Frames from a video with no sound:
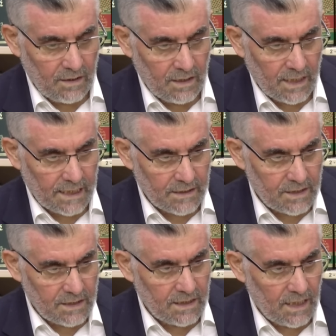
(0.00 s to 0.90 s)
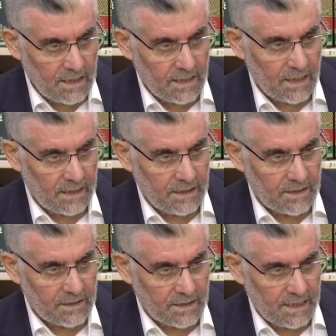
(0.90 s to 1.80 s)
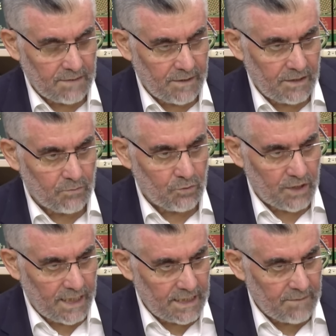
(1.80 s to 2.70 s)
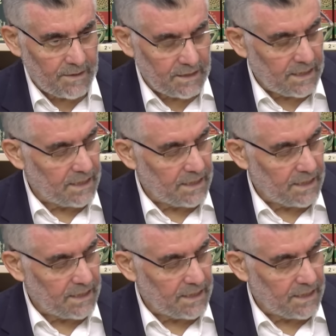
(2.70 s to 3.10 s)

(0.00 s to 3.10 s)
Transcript: Yani sığınakları ateştir. Ne demek? Bu cehenneme de